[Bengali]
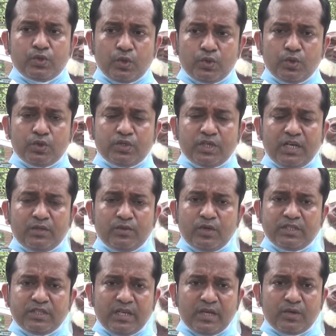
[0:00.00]
চোদ্দো চার
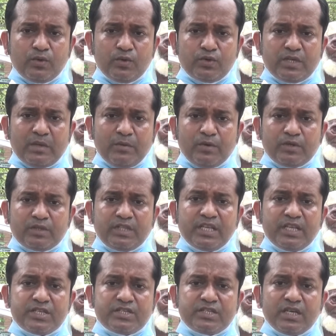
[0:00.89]
দু হাজার একুশ এবং
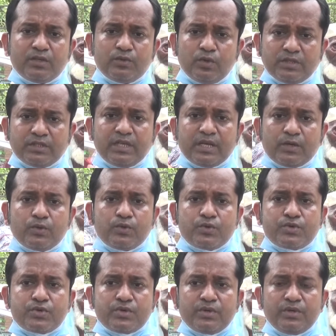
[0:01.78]
তিরিশ চার দু হাজার
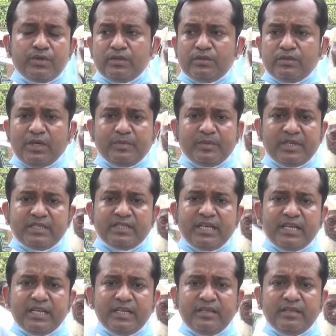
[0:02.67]
একুশ তো আপনারা
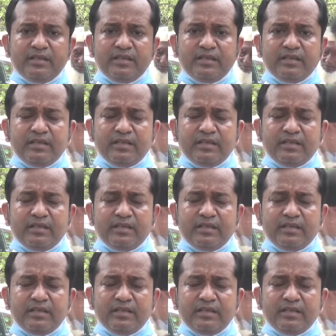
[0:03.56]
জানেন